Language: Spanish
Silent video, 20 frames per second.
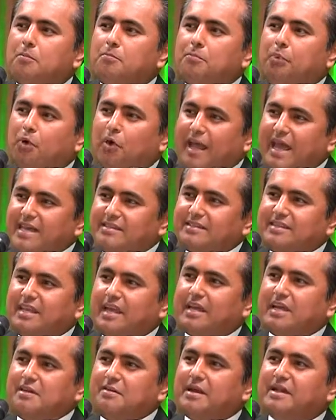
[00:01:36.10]
por este
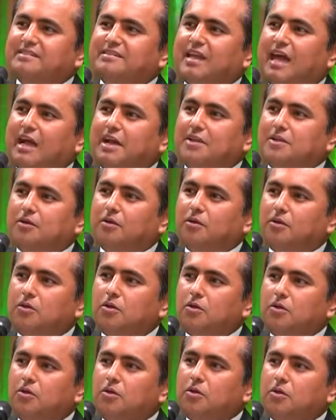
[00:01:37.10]
aniversario,
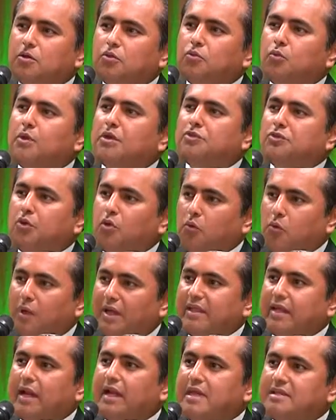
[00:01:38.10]
nuestro
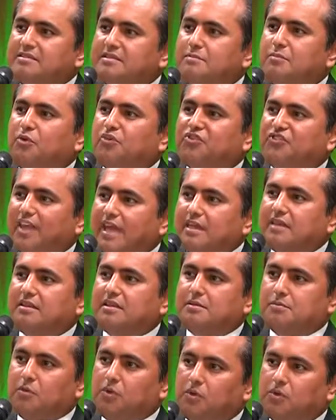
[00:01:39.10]
cuadragésimo
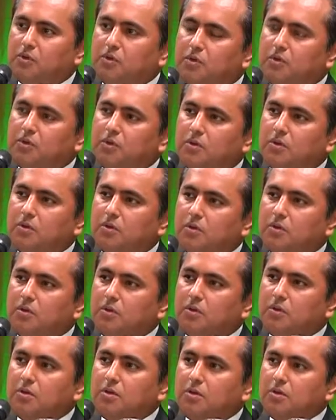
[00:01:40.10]
séptimo
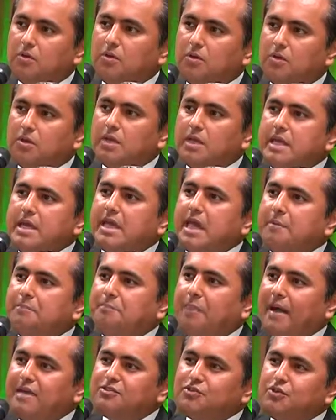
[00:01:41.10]
y que
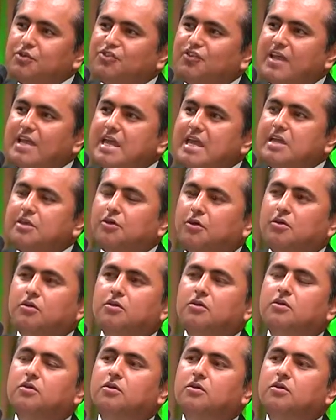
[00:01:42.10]
paso seguido,